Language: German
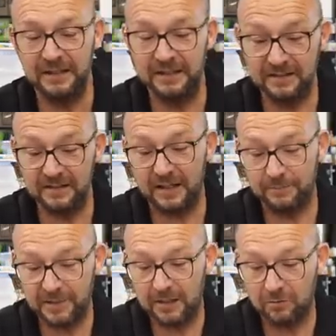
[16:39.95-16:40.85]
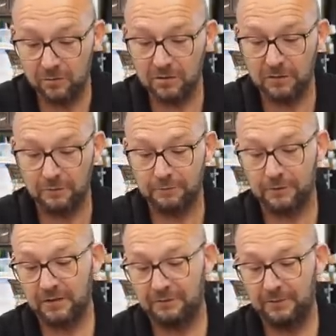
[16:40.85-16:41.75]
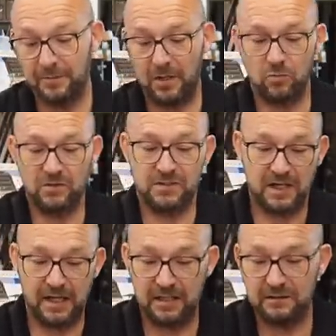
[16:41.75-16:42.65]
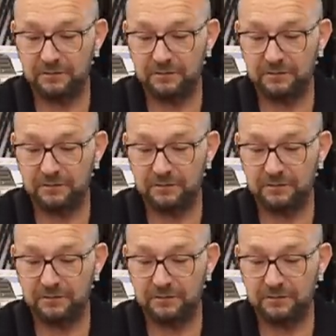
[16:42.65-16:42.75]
Ist aber auch von der Verbauungsart,